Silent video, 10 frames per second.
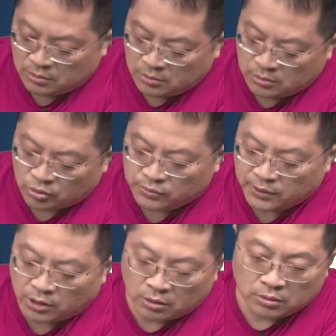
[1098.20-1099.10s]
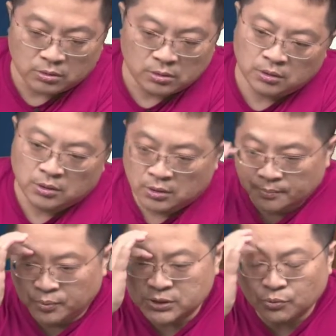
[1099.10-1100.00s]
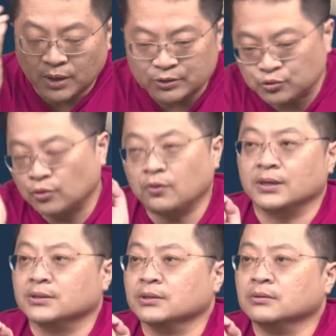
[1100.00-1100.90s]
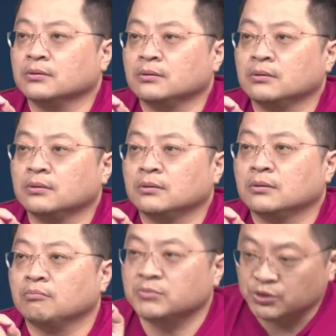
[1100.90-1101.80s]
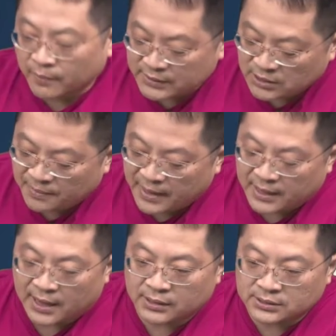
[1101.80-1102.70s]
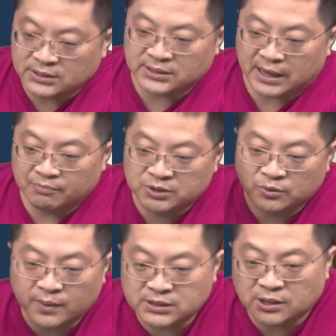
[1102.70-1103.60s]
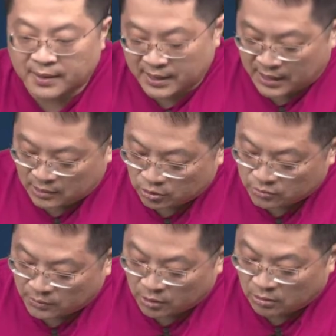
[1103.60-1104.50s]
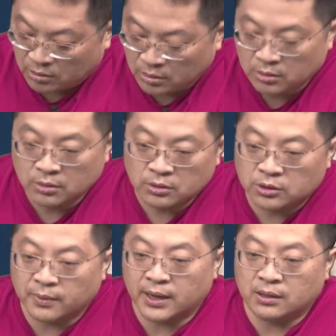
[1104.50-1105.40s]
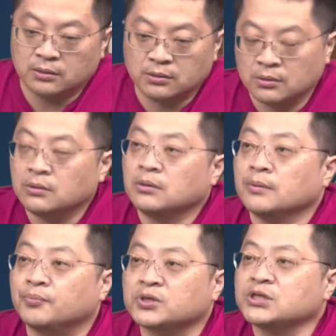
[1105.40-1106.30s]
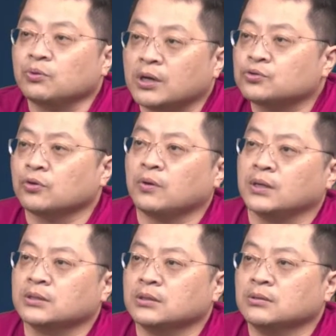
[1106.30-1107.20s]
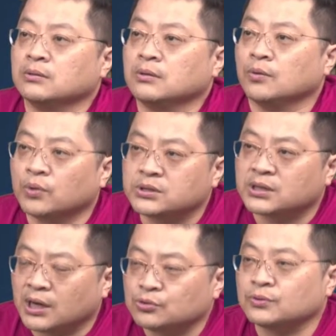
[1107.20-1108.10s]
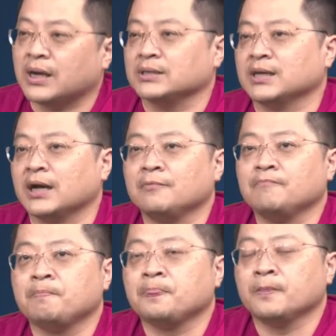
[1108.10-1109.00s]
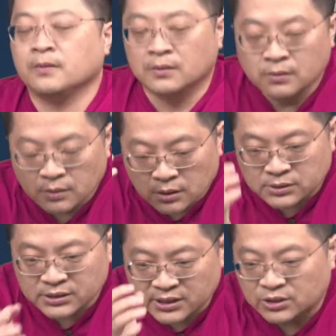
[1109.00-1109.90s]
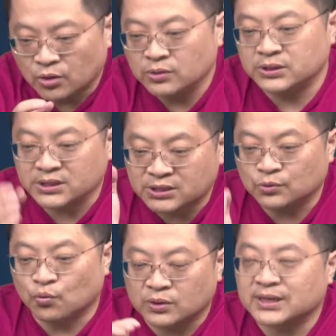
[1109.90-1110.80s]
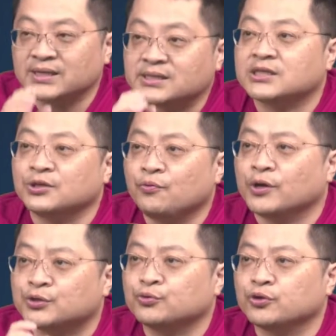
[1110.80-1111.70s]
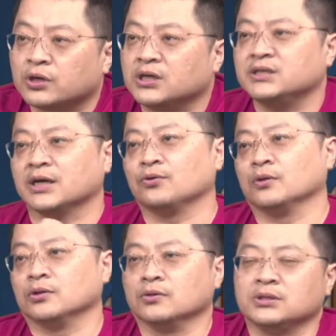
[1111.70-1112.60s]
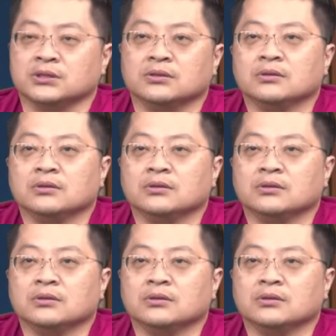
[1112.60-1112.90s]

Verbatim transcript: 投资朋友，不是我要做坏人，你学会这拍狼，金讲，你学会这拍狼，投资朋友，对不对？不是我要做坏人，我只是告诉大家，这些东西是我在四月初就跟你讲过的东西。